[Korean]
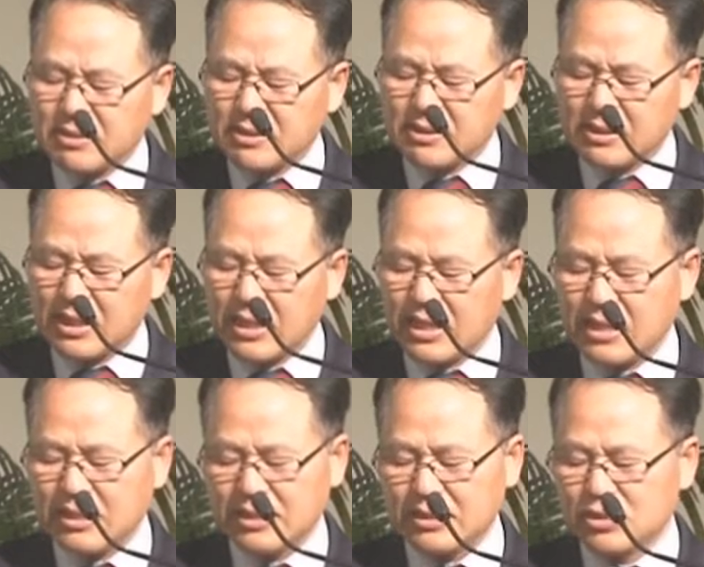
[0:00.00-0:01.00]
뜻을
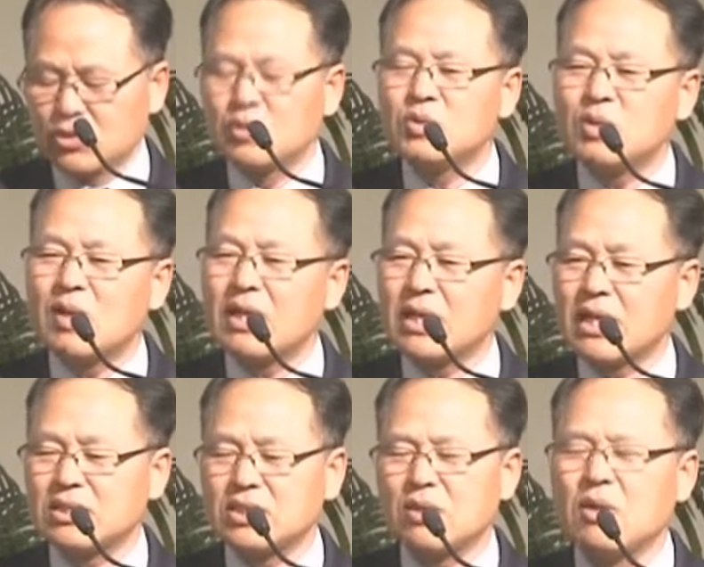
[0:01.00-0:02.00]
따라 순종하게
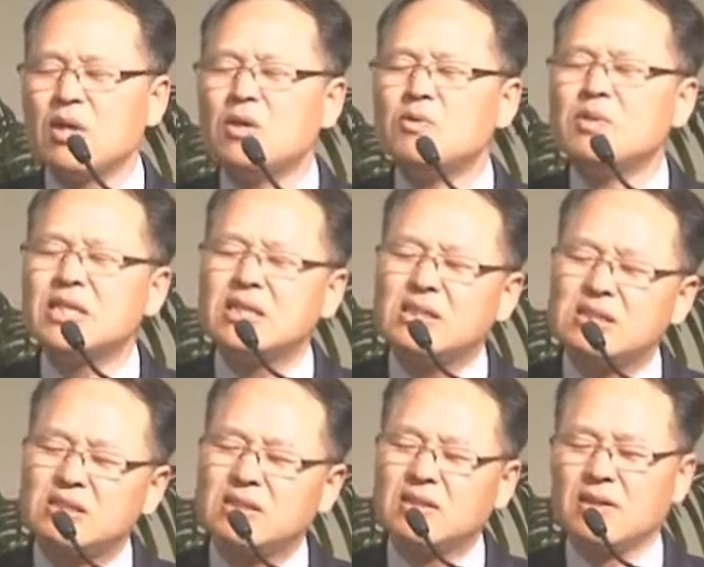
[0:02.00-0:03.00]
하시고
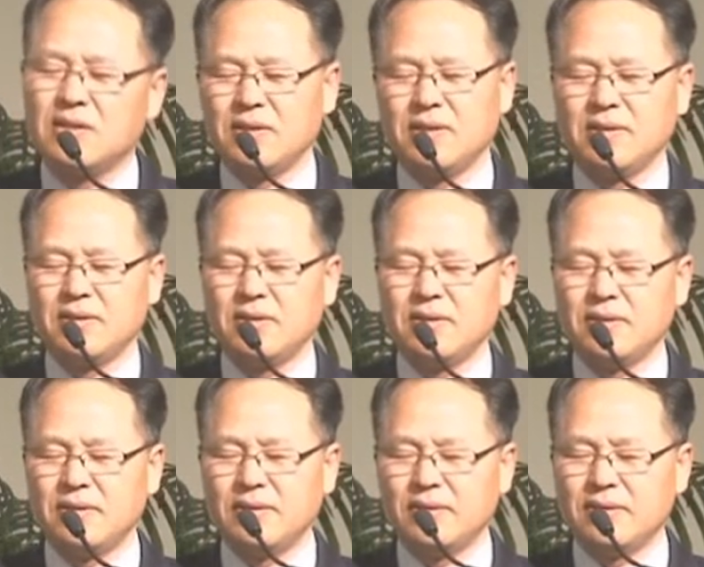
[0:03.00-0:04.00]
우리를 드려
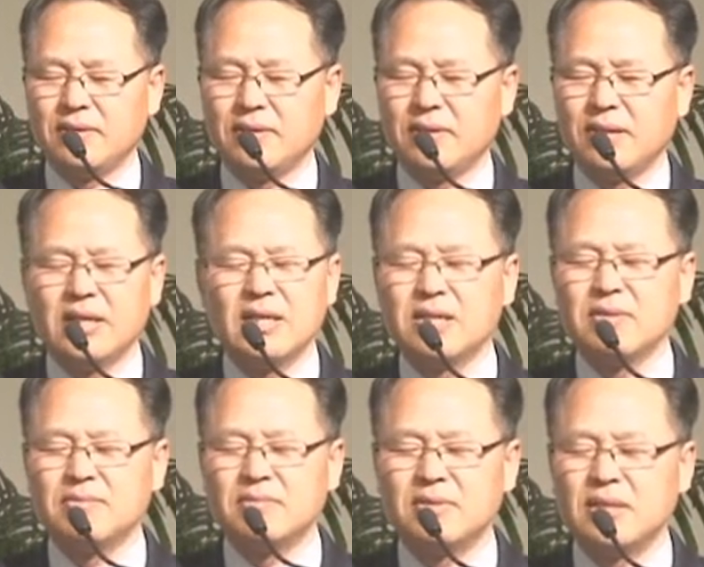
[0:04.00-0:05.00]

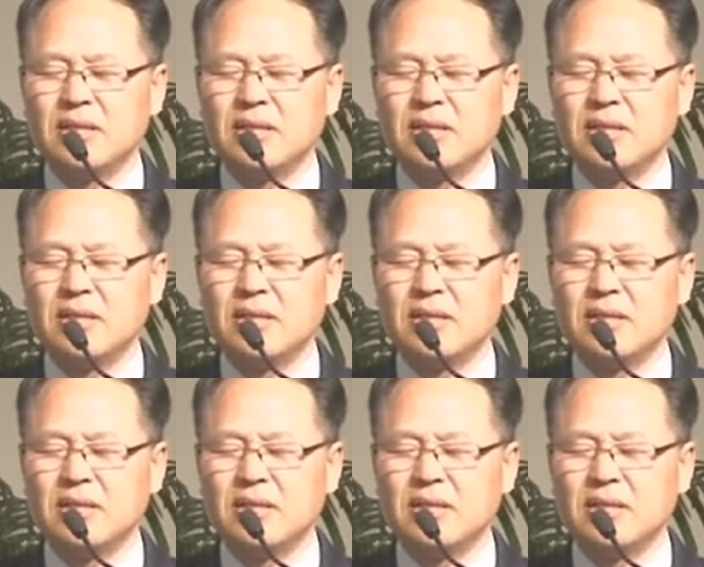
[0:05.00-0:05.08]
하나님